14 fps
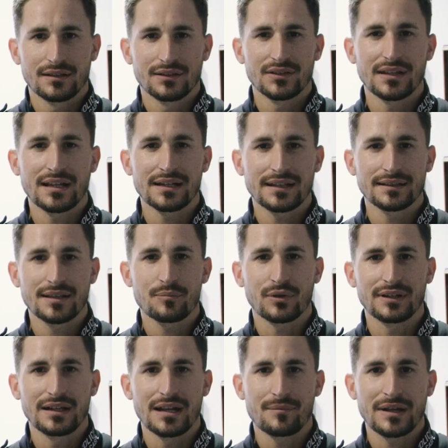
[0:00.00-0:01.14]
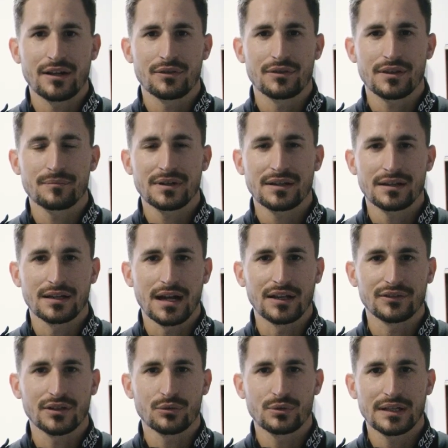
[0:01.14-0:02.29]
Si alguien te pone la mano encima,
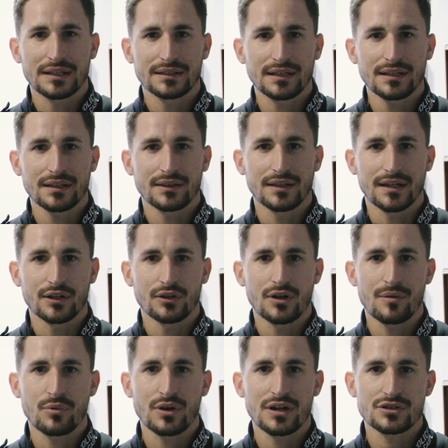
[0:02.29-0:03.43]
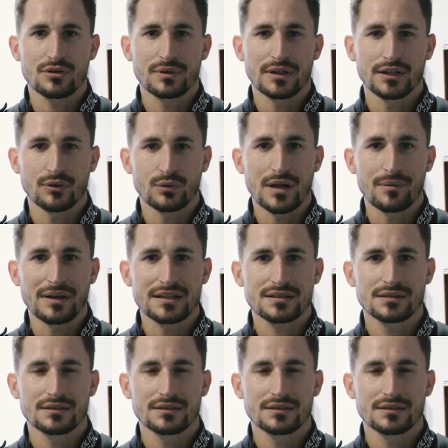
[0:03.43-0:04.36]
asegúrate de que no la ponga sobre ninguna más.